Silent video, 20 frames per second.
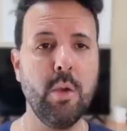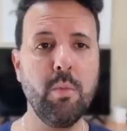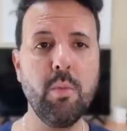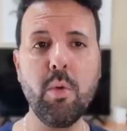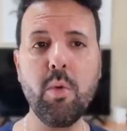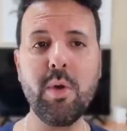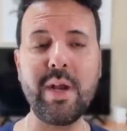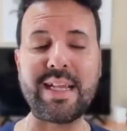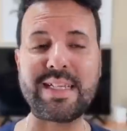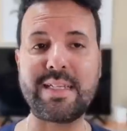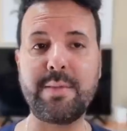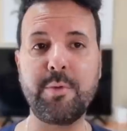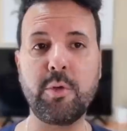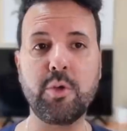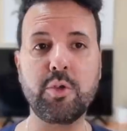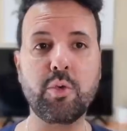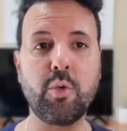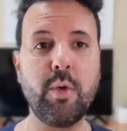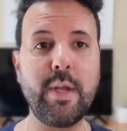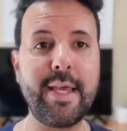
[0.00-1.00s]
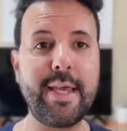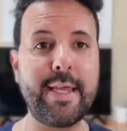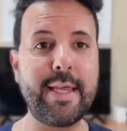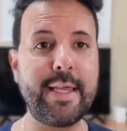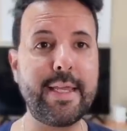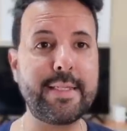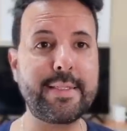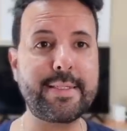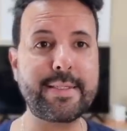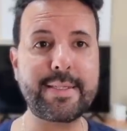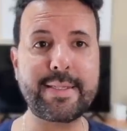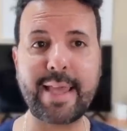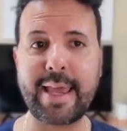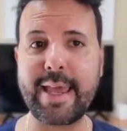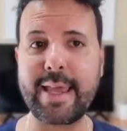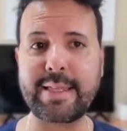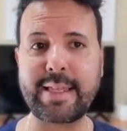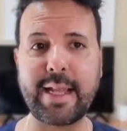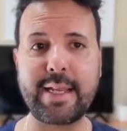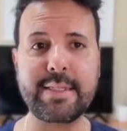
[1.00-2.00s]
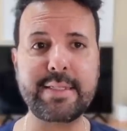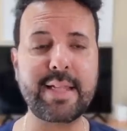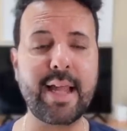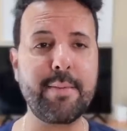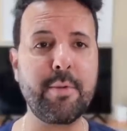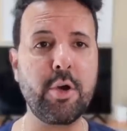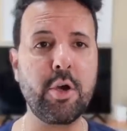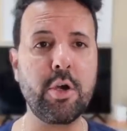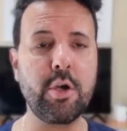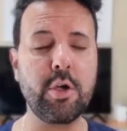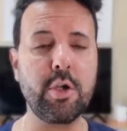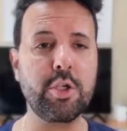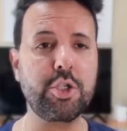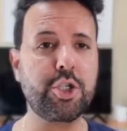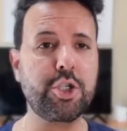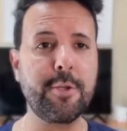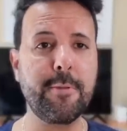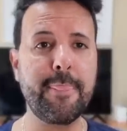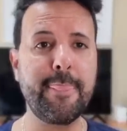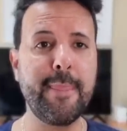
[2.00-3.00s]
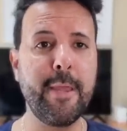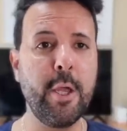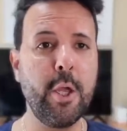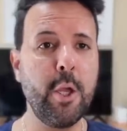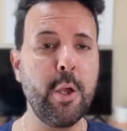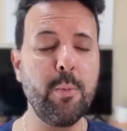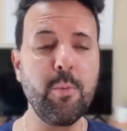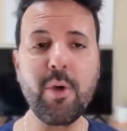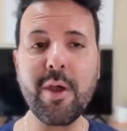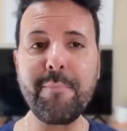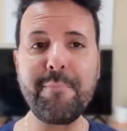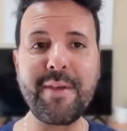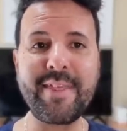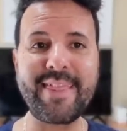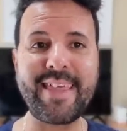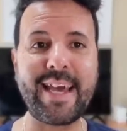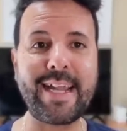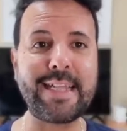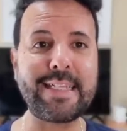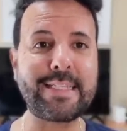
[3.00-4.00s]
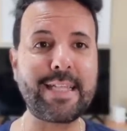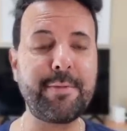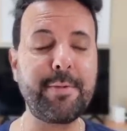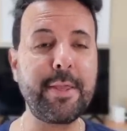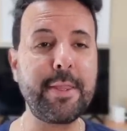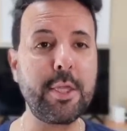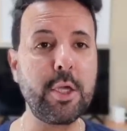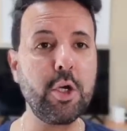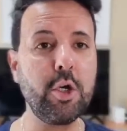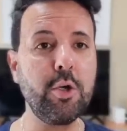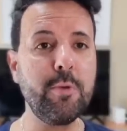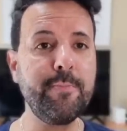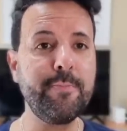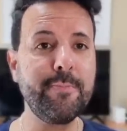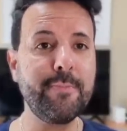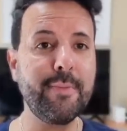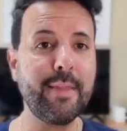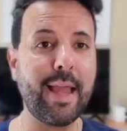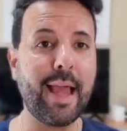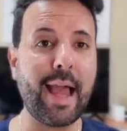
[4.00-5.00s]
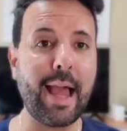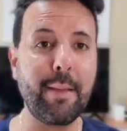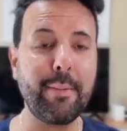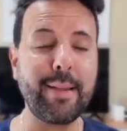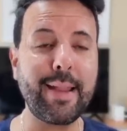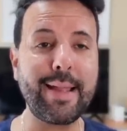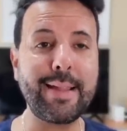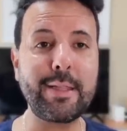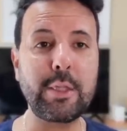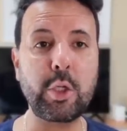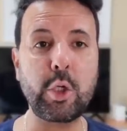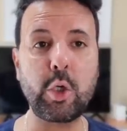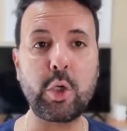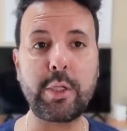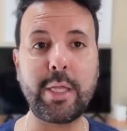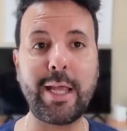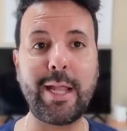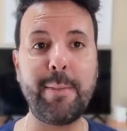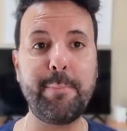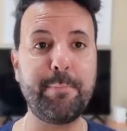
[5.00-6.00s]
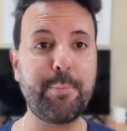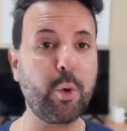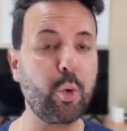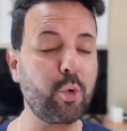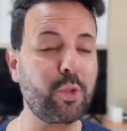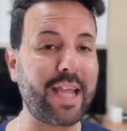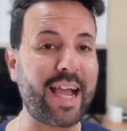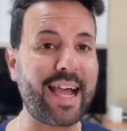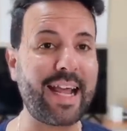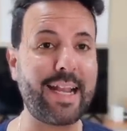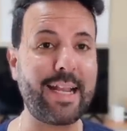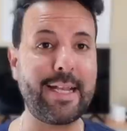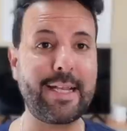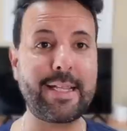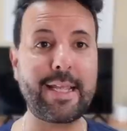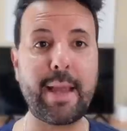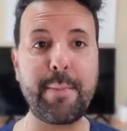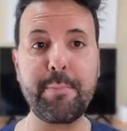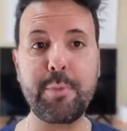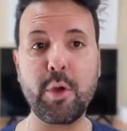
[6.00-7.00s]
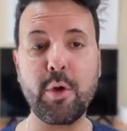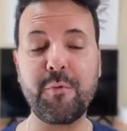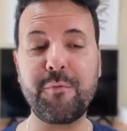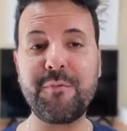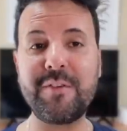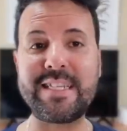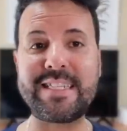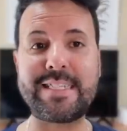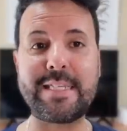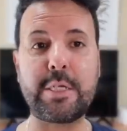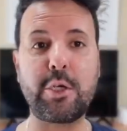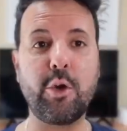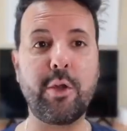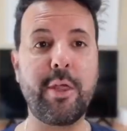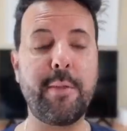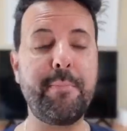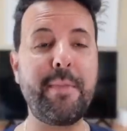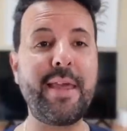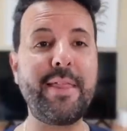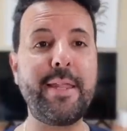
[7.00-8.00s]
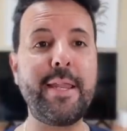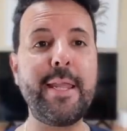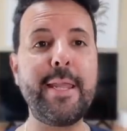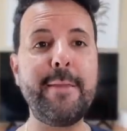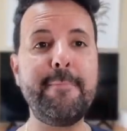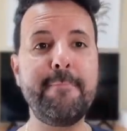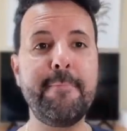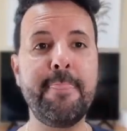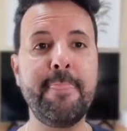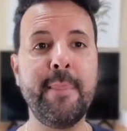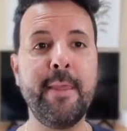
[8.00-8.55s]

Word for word: Muy buenas amigos culés, ¿qué tal estamos? Voy a empezar este vídeo hablando del brutal cambio físico de Pedri